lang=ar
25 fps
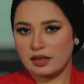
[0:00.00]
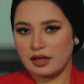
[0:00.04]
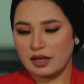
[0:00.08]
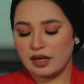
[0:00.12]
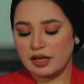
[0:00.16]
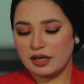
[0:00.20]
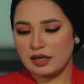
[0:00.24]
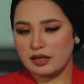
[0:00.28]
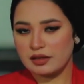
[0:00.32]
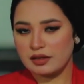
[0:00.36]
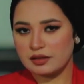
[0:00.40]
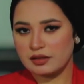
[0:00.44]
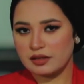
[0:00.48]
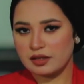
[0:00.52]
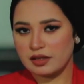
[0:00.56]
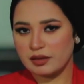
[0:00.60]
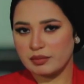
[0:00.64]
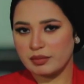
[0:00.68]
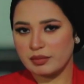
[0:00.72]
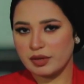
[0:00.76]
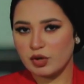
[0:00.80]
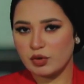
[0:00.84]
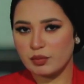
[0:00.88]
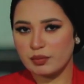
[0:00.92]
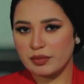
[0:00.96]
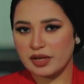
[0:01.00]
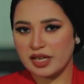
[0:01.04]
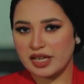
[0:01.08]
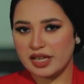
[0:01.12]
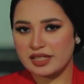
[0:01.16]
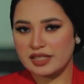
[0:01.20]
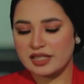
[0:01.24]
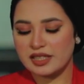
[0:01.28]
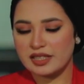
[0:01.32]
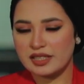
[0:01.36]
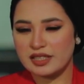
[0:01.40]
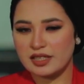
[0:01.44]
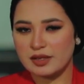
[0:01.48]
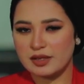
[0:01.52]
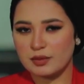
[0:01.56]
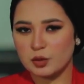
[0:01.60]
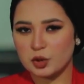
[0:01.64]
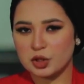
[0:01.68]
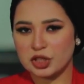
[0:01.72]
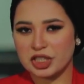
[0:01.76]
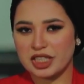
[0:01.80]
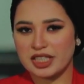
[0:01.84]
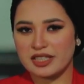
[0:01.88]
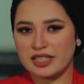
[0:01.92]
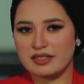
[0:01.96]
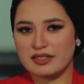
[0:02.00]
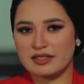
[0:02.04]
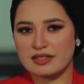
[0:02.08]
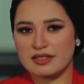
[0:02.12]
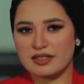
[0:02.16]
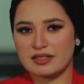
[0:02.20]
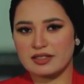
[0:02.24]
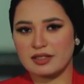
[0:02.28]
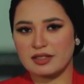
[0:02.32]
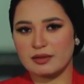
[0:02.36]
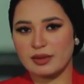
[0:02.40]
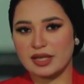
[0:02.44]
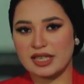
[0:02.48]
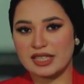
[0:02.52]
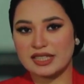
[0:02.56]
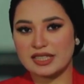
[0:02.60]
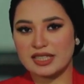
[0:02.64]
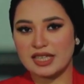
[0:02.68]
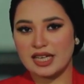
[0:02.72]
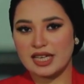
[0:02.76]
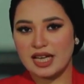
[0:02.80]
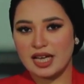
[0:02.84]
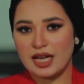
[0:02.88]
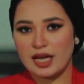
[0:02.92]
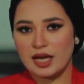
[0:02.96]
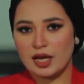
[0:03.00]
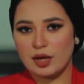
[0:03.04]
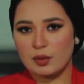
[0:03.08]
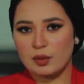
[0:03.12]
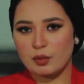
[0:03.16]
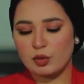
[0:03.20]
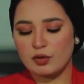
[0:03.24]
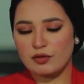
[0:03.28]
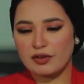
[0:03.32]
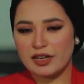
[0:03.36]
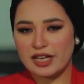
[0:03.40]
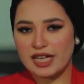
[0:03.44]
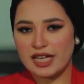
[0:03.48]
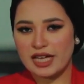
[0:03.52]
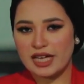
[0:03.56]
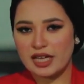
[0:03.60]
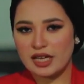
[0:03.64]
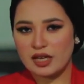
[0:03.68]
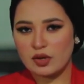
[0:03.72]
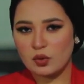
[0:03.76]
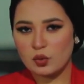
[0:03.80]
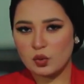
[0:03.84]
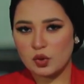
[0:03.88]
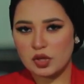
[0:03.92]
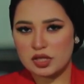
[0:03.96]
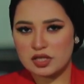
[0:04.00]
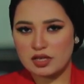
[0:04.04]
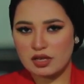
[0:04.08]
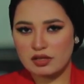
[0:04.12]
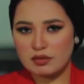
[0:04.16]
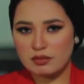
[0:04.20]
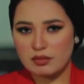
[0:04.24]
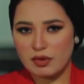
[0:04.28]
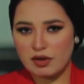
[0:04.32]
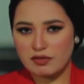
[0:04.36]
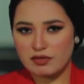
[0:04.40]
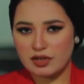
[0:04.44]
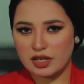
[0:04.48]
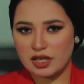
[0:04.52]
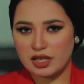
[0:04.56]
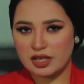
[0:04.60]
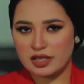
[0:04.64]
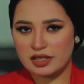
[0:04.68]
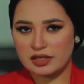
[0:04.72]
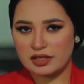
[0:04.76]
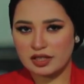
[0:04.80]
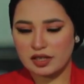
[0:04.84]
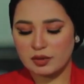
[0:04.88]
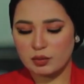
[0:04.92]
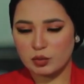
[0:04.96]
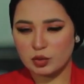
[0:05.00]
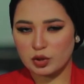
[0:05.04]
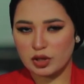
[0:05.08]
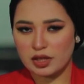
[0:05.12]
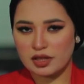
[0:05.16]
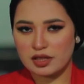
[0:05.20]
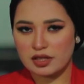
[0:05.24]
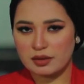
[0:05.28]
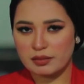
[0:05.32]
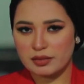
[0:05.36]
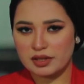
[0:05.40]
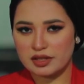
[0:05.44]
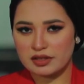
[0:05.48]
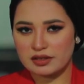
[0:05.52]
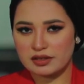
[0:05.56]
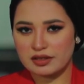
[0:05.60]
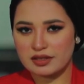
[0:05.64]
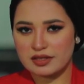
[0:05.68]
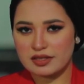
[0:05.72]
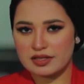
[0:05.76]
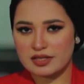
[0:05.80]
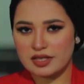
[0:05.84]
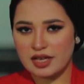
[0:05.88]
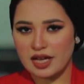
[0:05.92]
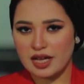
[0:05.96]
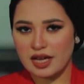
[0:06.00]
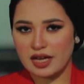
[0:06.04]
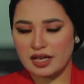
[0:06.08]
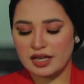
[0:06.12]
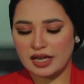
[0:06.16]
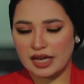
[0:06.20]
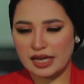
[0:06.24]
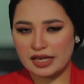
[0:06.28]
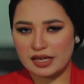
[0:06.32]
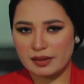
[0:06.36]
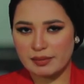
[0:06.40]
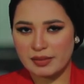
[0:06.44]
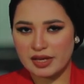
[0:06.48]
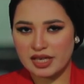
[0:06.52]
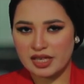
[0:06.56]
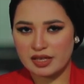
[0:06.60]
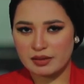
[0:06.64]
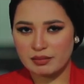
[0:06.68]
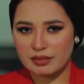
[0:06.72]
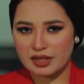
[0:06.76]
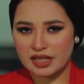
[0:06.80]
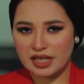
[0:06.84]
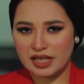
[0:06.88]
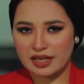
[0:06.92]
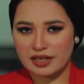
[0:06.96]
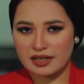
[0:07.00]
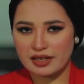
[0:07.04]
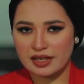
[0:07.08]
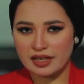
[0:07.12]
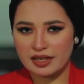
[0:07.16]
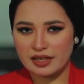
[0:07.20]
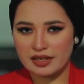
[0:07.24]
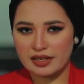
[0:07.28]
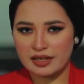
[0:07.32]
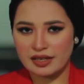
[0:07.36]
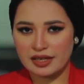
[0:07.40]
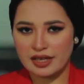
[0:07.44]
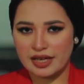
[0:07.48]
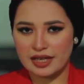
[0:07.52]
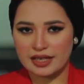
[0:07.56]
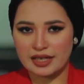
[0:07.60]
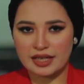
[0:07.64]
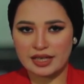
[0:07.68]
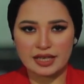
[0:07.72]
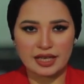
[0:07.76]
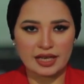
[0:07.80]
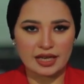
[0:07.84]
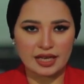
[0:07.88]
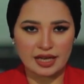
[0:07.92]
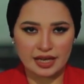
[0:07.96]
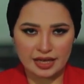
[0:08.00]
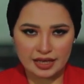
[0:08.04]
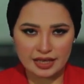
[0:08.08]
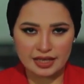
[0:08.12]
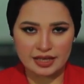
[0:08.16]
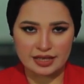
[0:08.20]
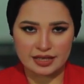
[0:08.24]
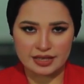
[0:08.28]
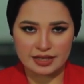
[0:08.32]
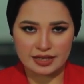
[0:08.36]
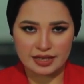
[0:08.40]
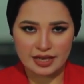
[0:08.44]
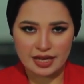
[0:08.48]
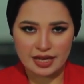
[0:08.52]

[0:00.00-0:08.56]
اهلا بكم من جديد مشاهدي صدى البلد مفاجاه وصدمه فجرتها منظمه الصحه العالميه من خلال اعلانها الاخير